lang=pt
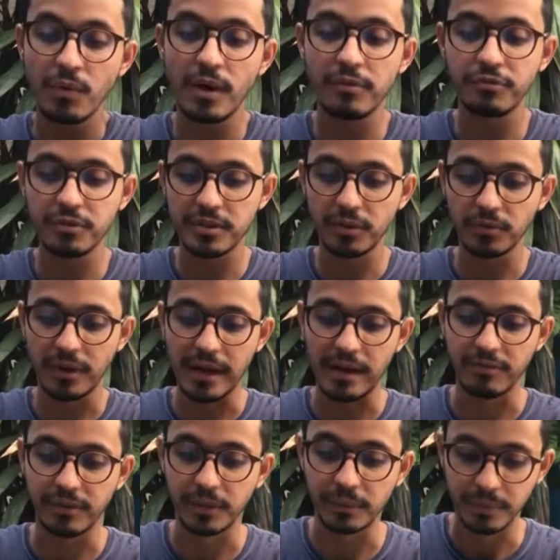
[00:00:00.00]
Qual a função do
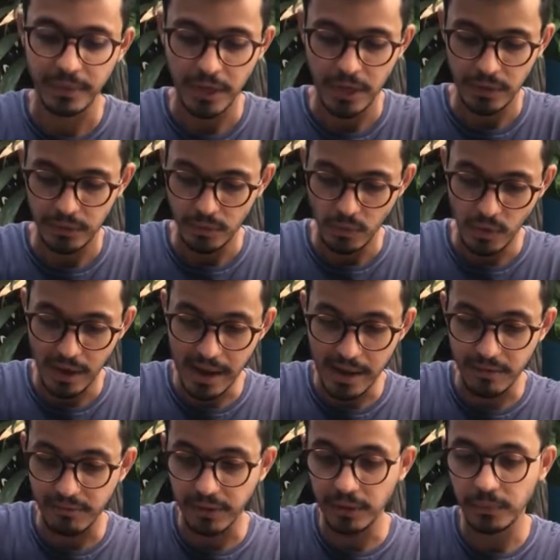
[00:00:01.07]
carvão? O
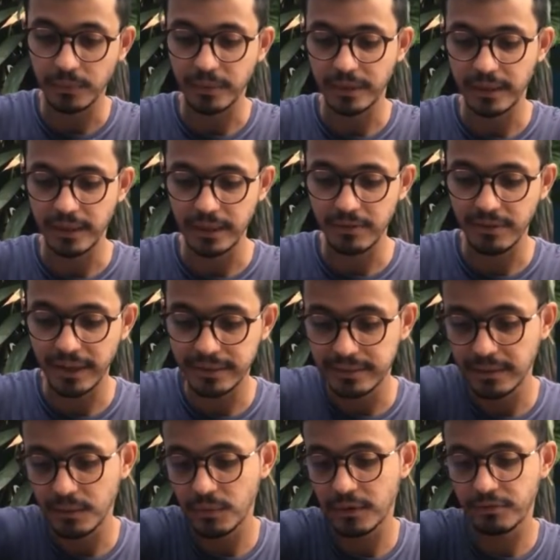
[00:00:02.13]
carvão ele vai
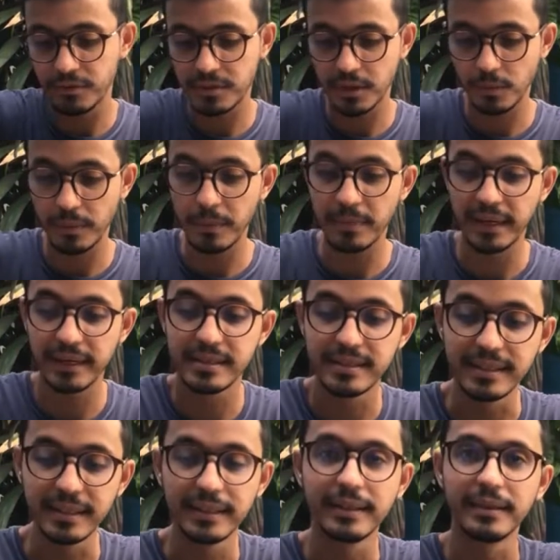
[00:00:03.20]
ter uma função bem
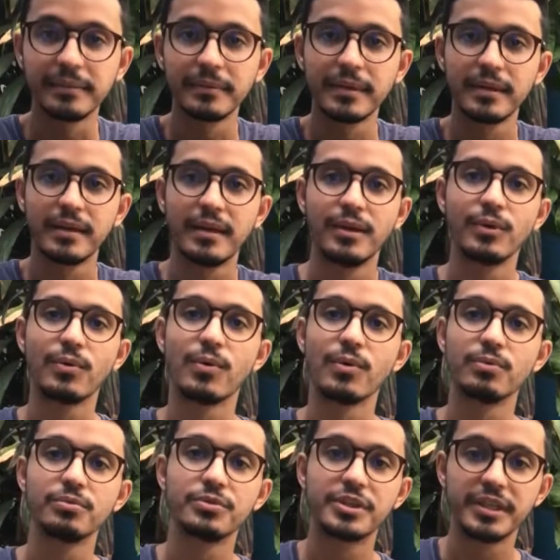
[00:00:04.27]
parecida
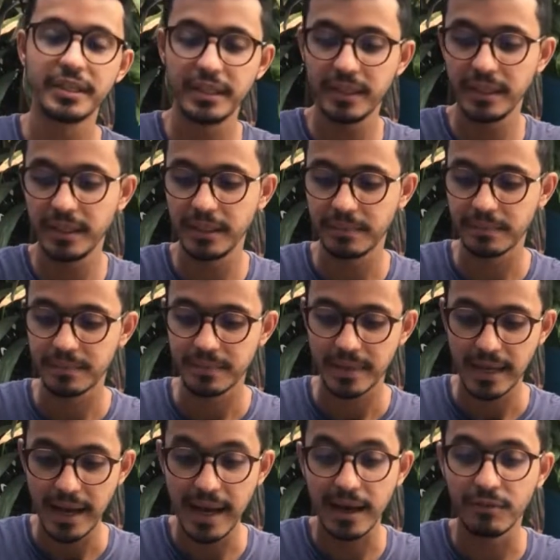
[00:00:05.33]
com o de
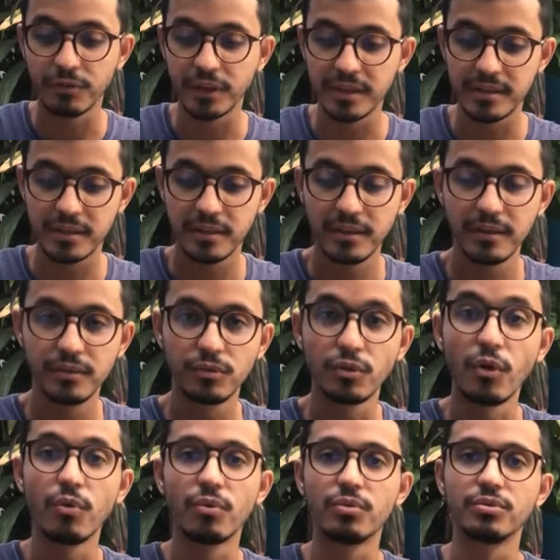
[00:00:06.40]
árvores,
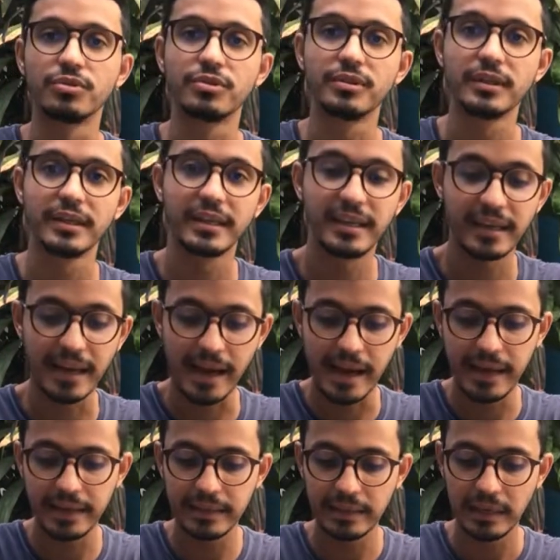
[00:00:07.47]
troncos que
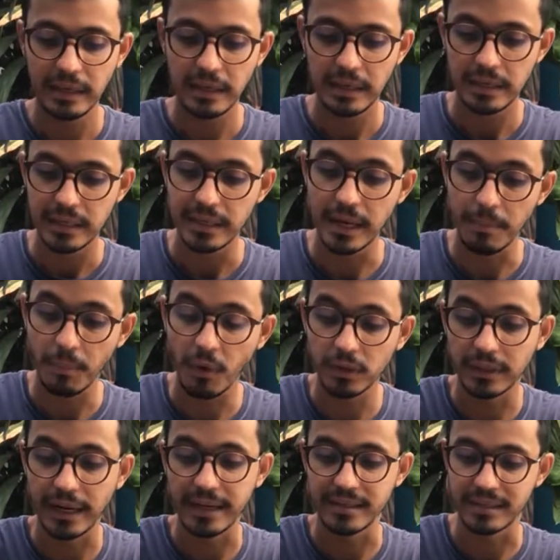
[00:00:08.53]
caem e
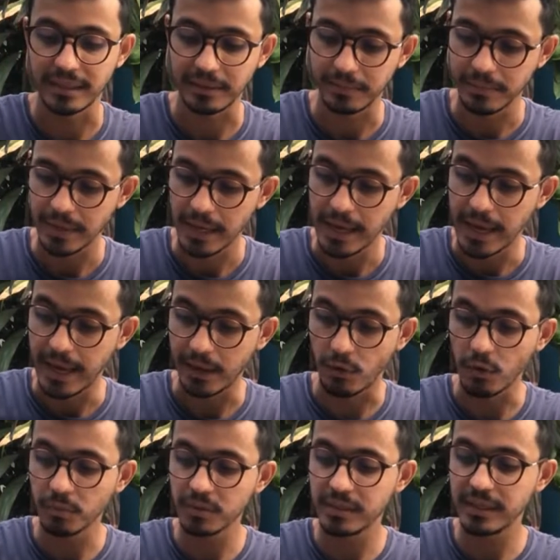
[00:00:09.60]
apodrecem. É
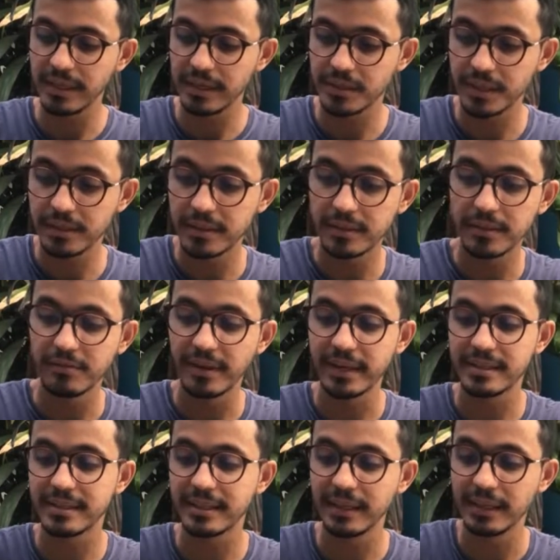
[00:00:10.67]
como se a gente
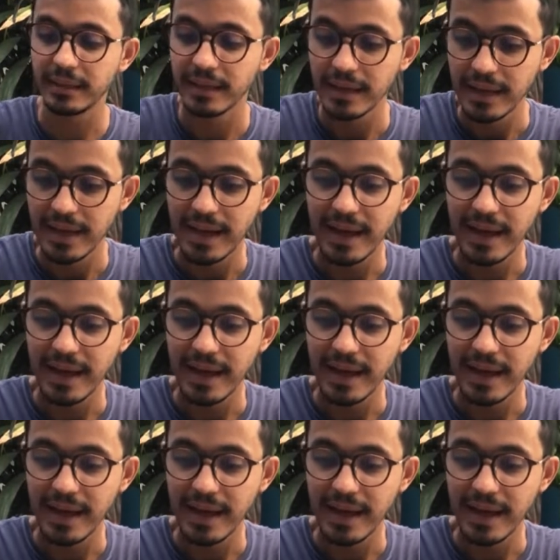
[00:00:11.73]
tivesse